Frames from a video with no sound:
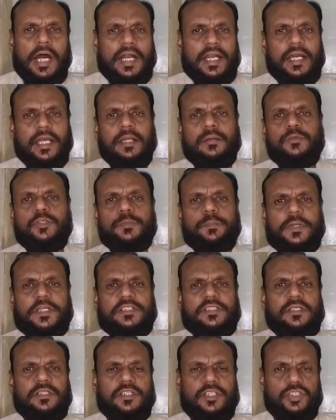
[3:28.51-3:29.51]
अगर हम उन
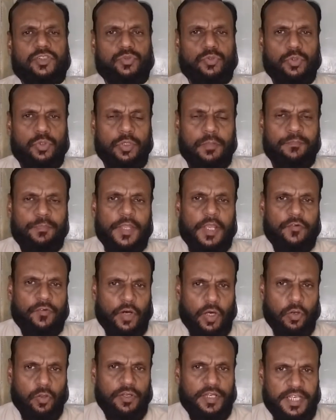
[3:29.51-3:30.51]
परसेंटेज को
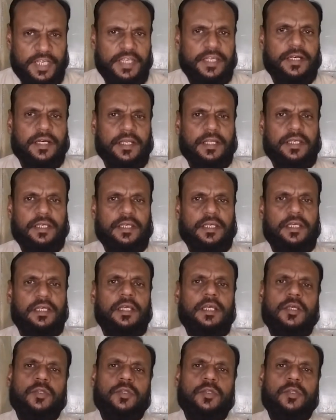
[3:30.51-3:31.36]
फॉलो नहीं करेंगे